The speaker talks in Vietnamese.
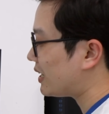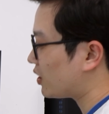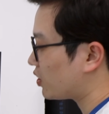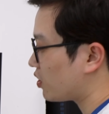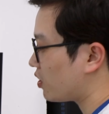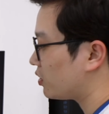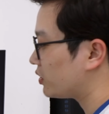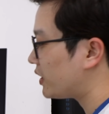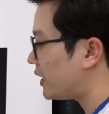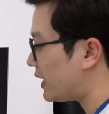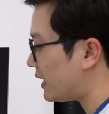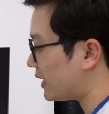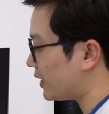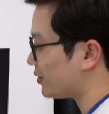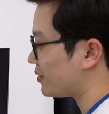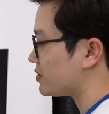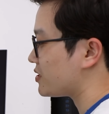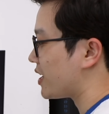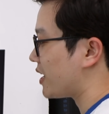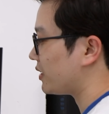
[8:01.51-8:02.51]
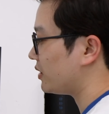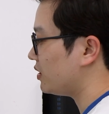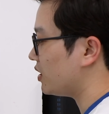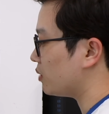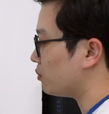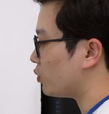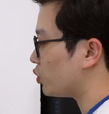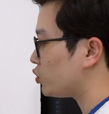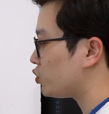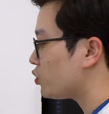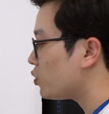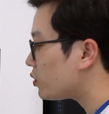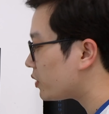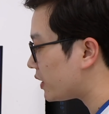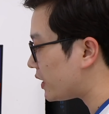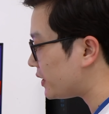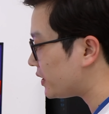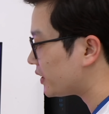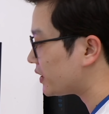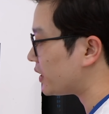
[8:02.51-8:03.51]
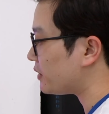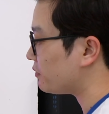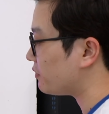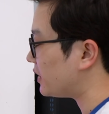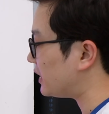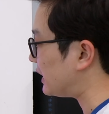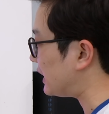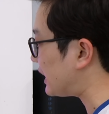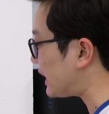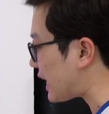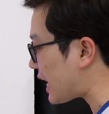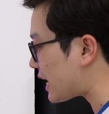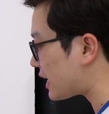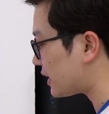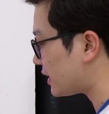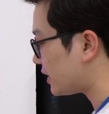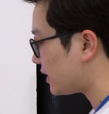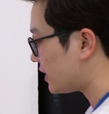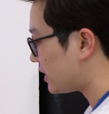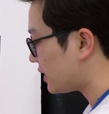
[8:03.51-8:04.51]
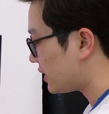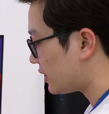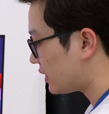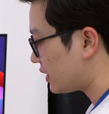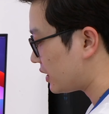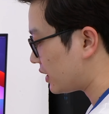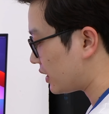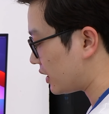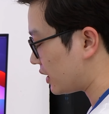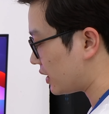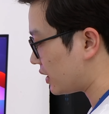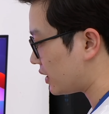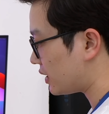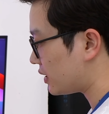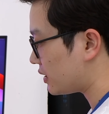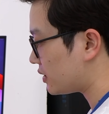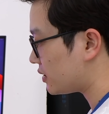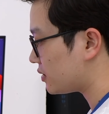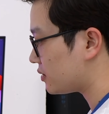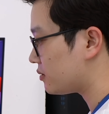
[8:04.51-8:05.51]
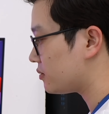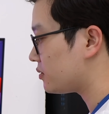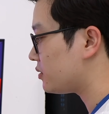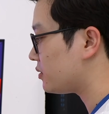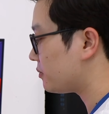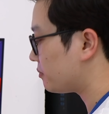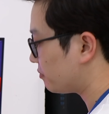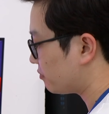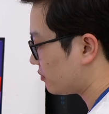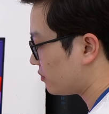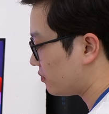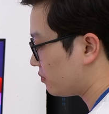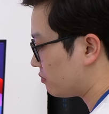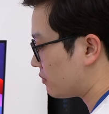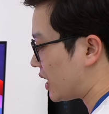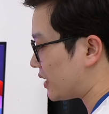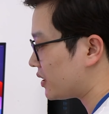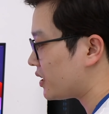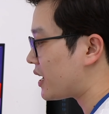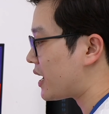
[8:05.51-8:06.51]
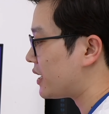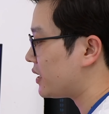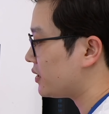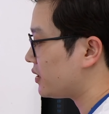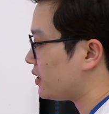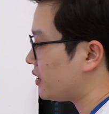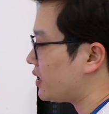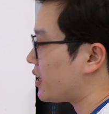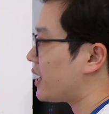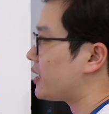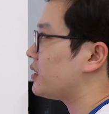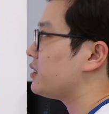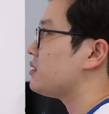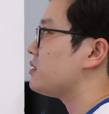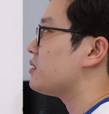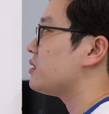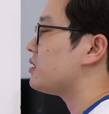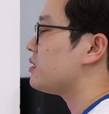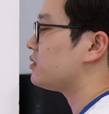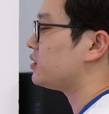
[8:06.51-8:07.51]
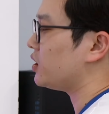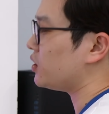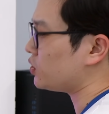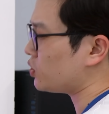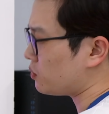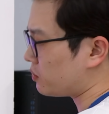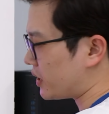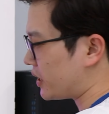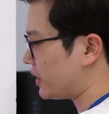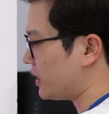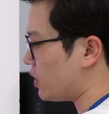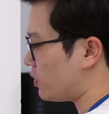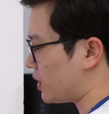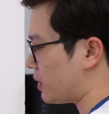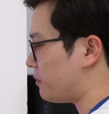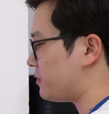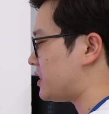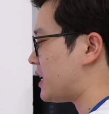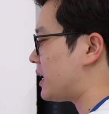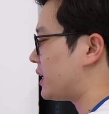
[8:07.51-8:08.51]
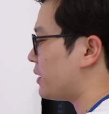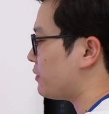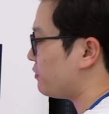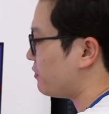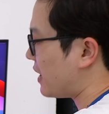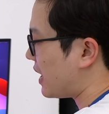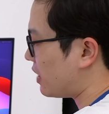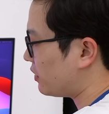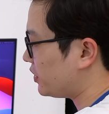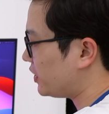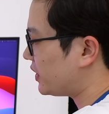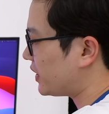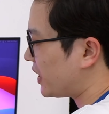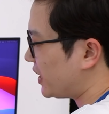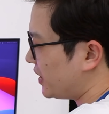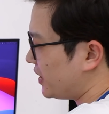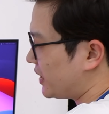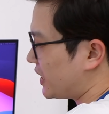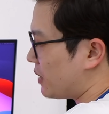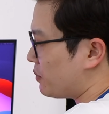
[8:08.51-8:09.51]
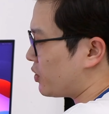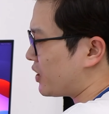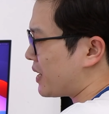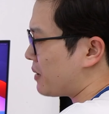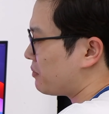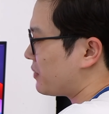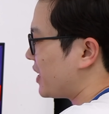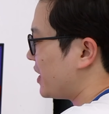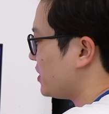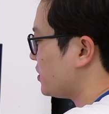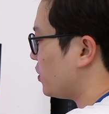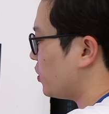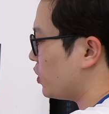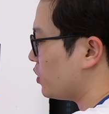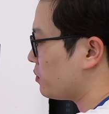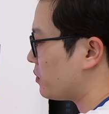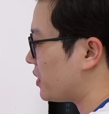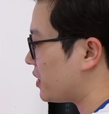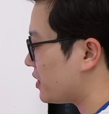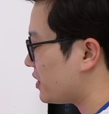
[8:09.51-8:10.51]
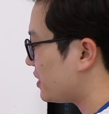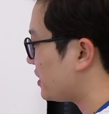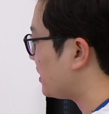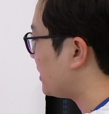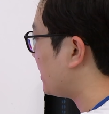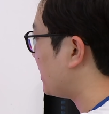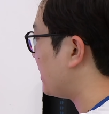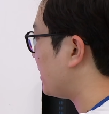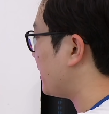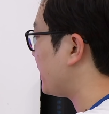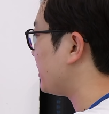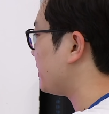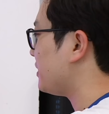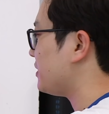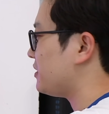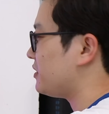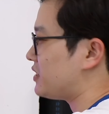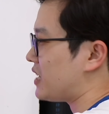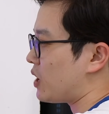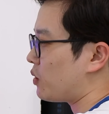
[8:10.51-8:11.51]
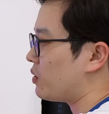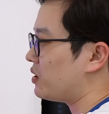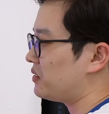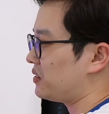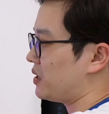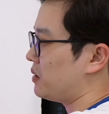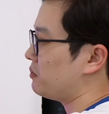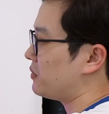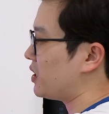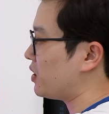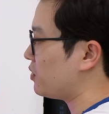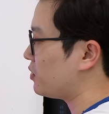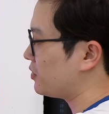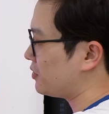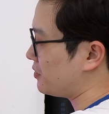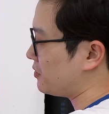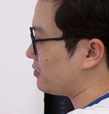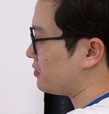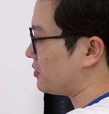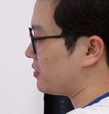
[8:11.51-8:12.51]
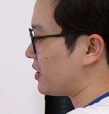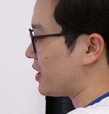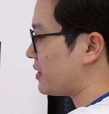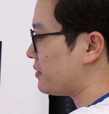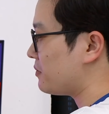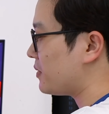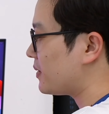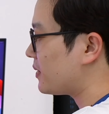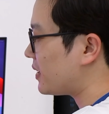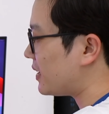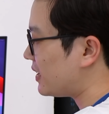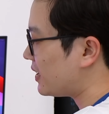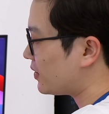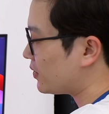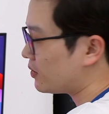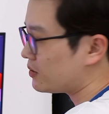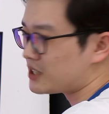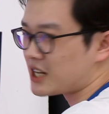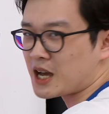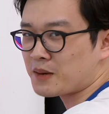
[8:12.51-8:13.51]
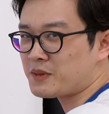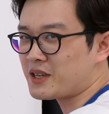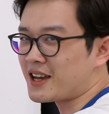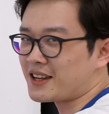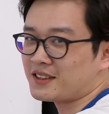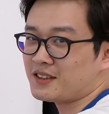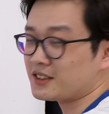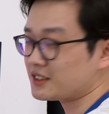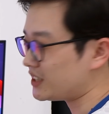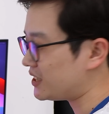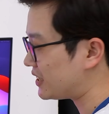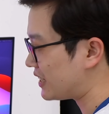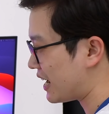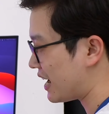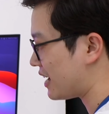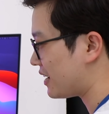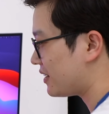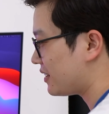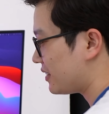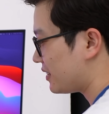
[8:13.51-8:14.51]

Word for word: là có thể là nó sẽ ảnh hưởng một chút đến những thành phần khác. à, Bản thân anh thì anh sử dụng cái kiểu gập ra gập vào như này cả một năm nay rồi mà anh chả quan tâm đâu. Anh vẫn thấy là nó chả bị ảnh hưởng gì cả.